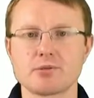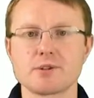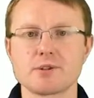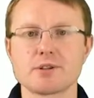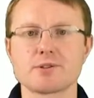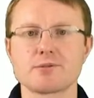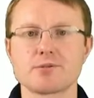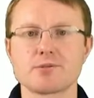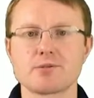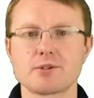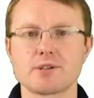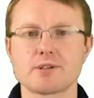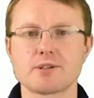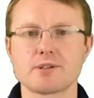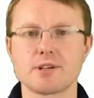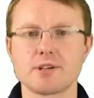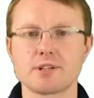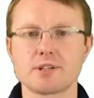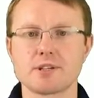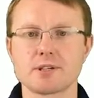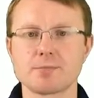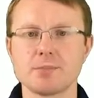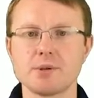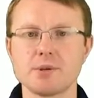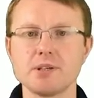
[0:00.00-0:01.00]
о насосе
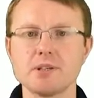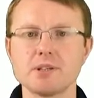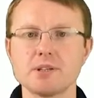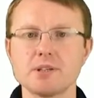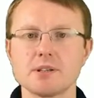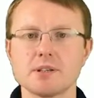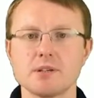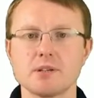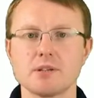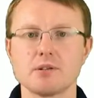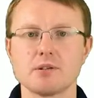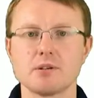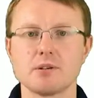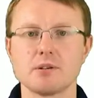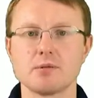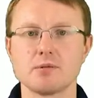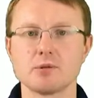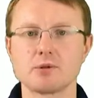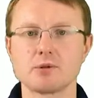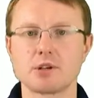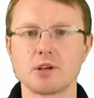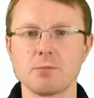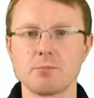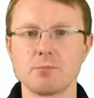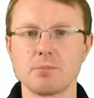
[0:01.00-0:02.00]
Sunny Speed
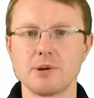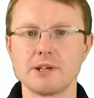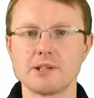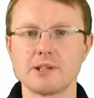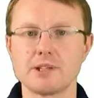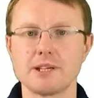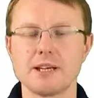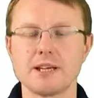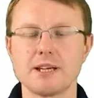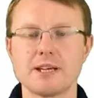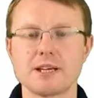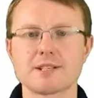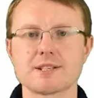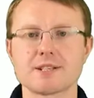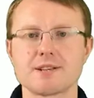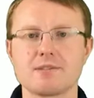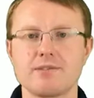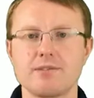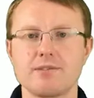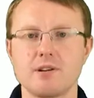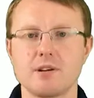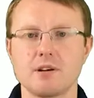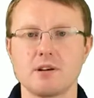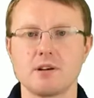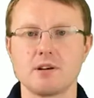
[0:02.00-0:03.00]
от компании
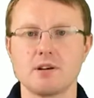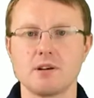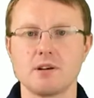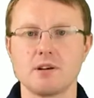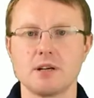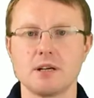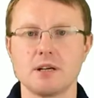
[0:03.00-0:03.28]
SFA.